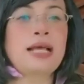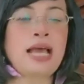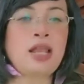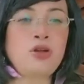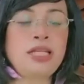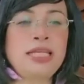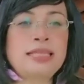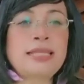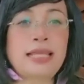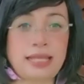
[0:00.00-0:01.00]
kalau di
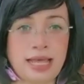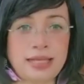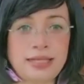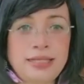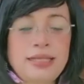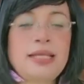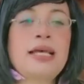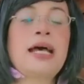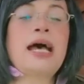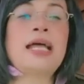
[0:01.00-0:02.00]
Thailand
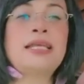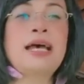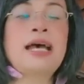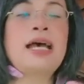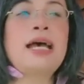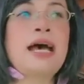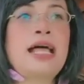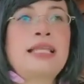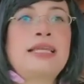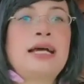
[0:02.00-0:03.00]
ada
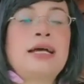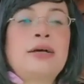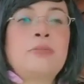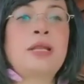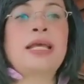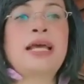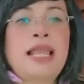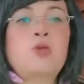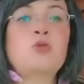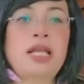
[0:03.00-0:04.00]
hal yang mereka
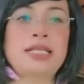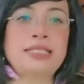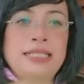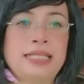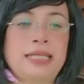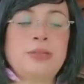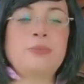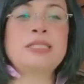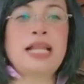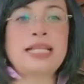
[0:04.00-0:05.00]
lakukan di sini.
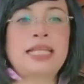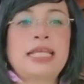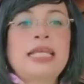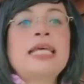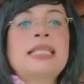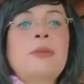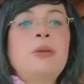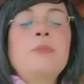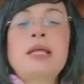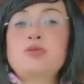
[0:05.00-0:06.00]
Misalkan gini,
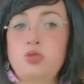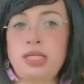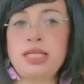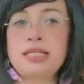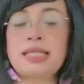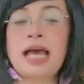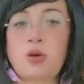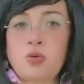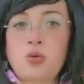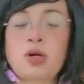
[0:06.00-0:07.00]
tapi Madam Suki
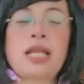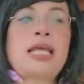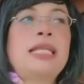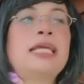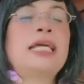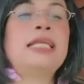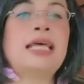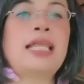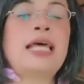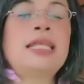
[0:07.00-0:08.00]
tahu karena ini kan di
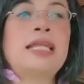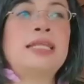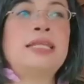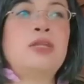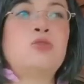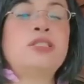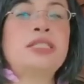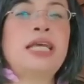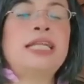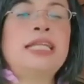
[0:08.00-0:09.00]
Thailand dan di
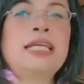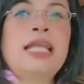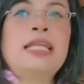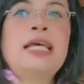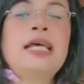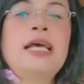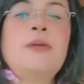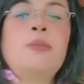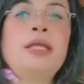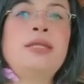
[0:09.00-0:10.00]
Indonesia ini kan
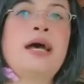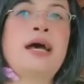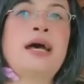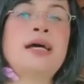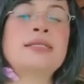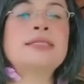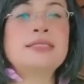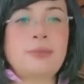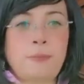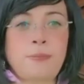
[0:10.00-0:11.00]
beda
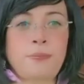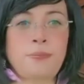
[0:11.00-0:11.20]
sistem